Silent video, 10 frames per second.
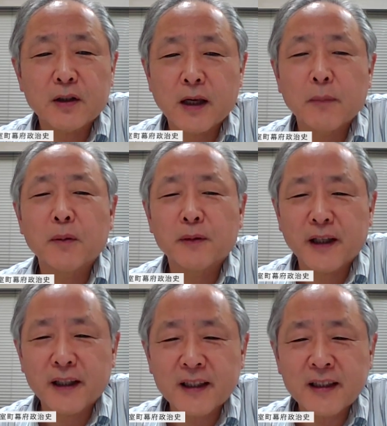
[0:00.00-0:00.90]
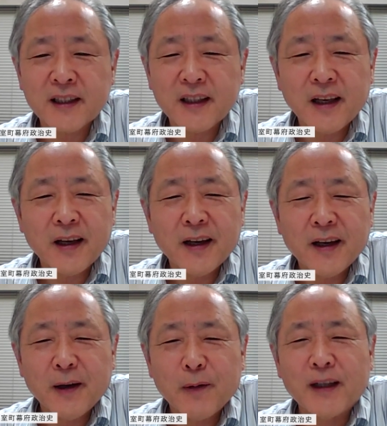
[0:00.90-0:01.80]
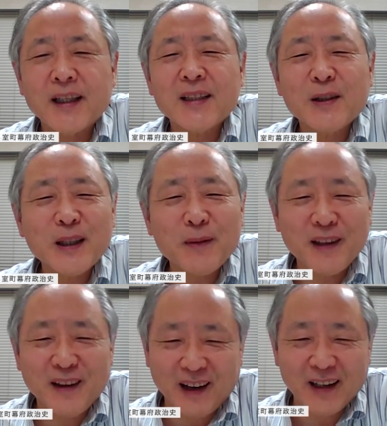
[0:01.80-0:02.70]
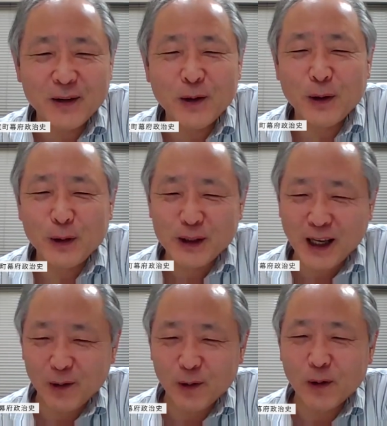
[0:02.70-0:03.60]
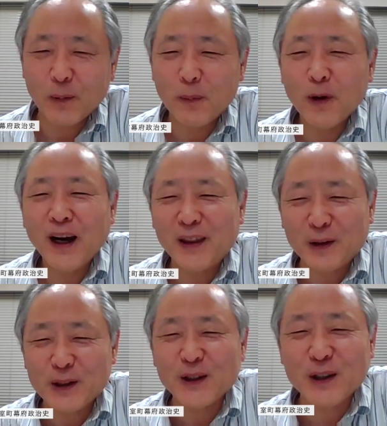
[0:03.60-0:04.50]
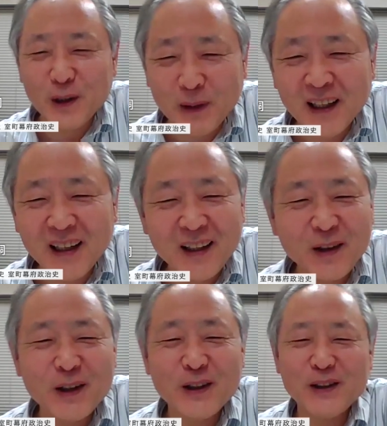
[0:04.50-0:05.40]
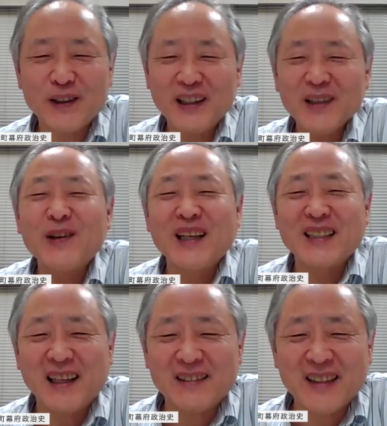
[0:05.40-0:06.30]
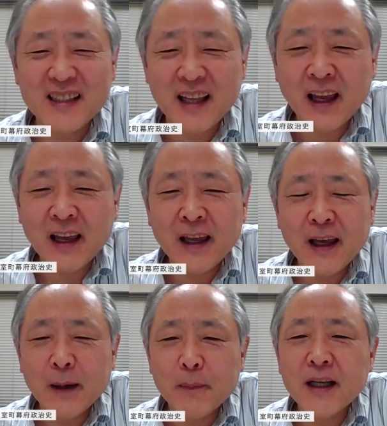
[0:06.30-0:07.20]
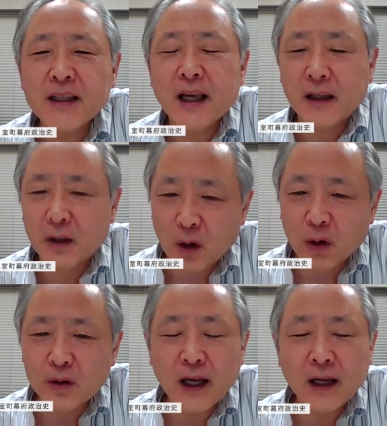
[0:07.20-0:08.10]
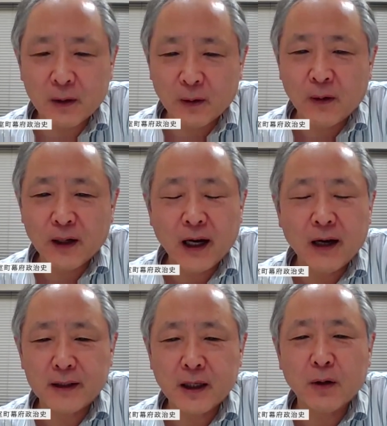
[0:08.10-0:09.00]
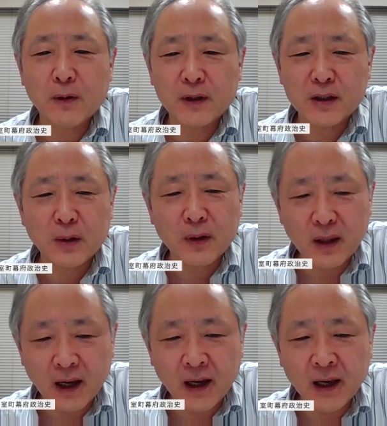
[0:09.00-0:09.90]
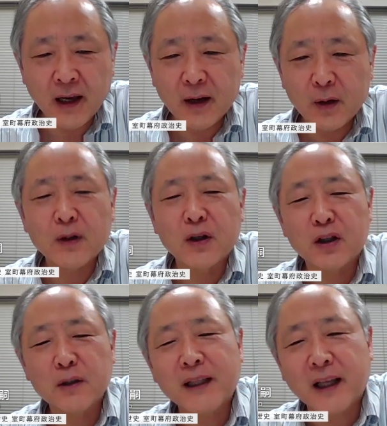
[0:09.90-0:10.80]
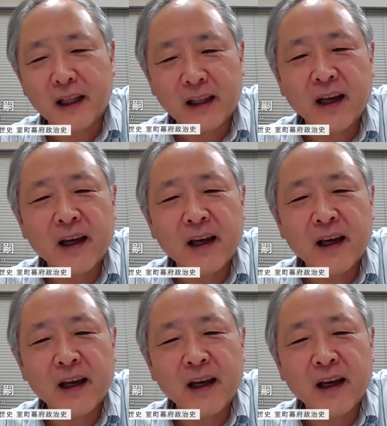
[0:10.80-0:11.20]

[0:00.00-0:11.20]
の専門分野です私のゼミでは討論の作法ボケとツッコミというふうに表現しているんですね皆さんの普段の会話の作法に沿って論議を組み立てて